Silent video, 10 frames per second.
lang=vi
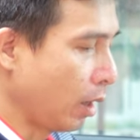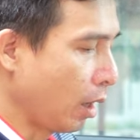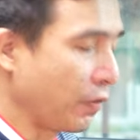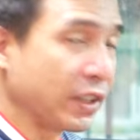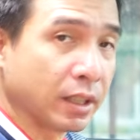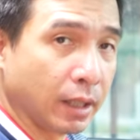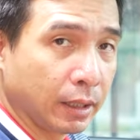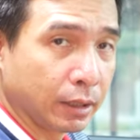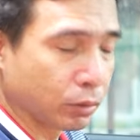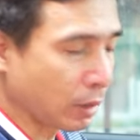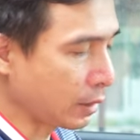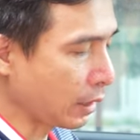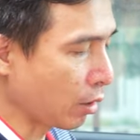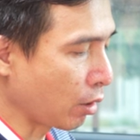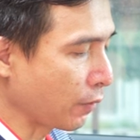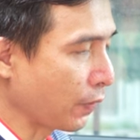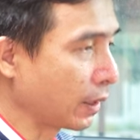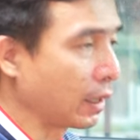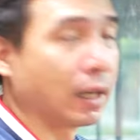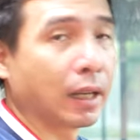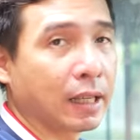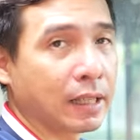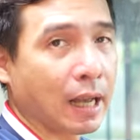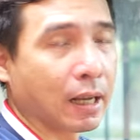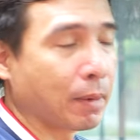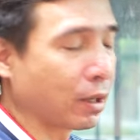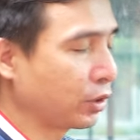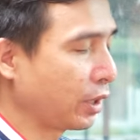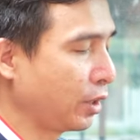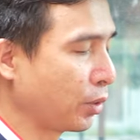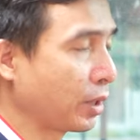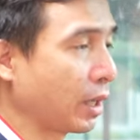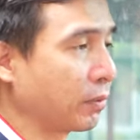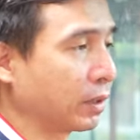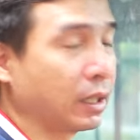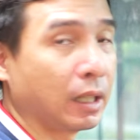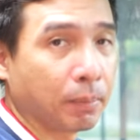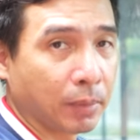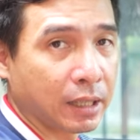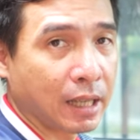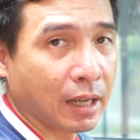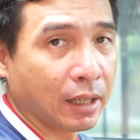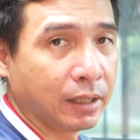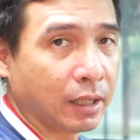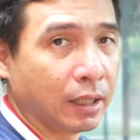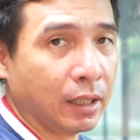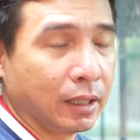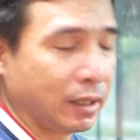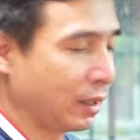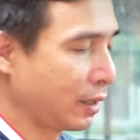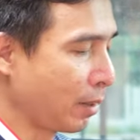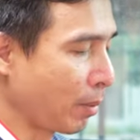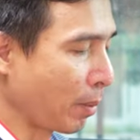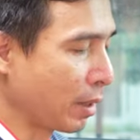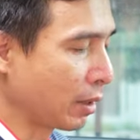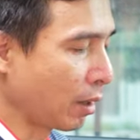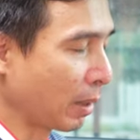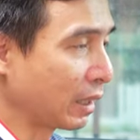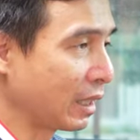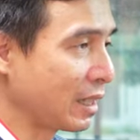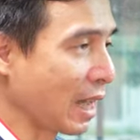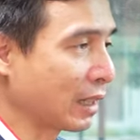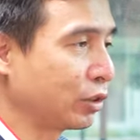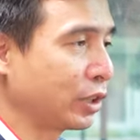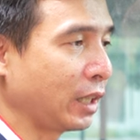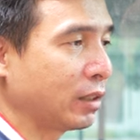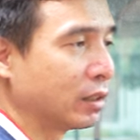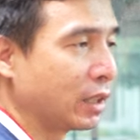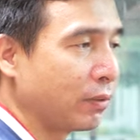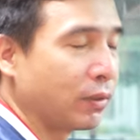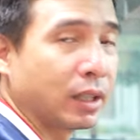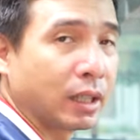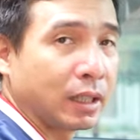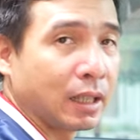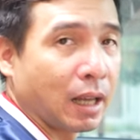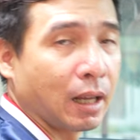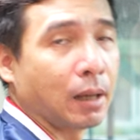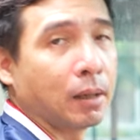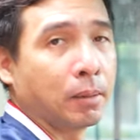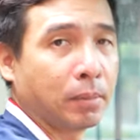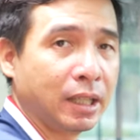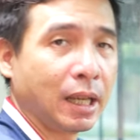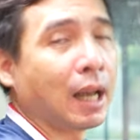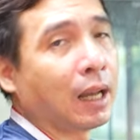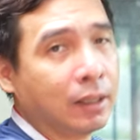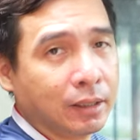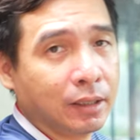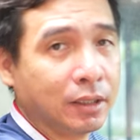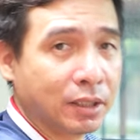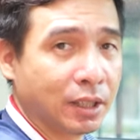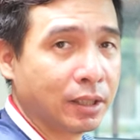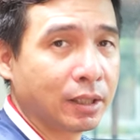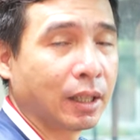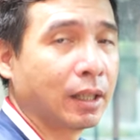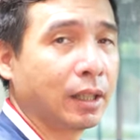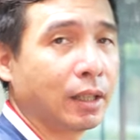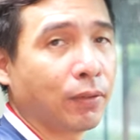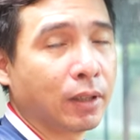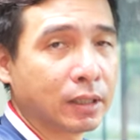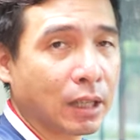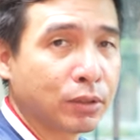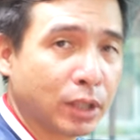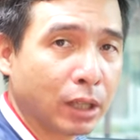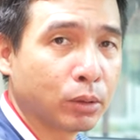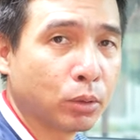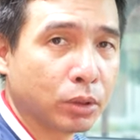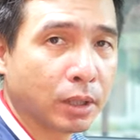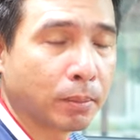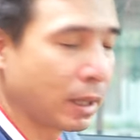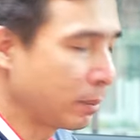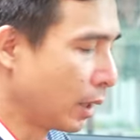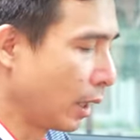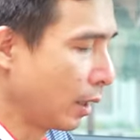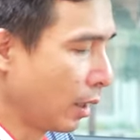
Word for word: ở phía dưới thì chúng ta sẽ có cái phần à, nghe nhạc các bạn có thể điều khiển và thiết lập nghe nhạc ở đây nhé thì khi mà mình à, bật nghe nhạc nó sẽ tương thích với cái tính năng à, media ở trên cái phần giao diện của chiếc BS10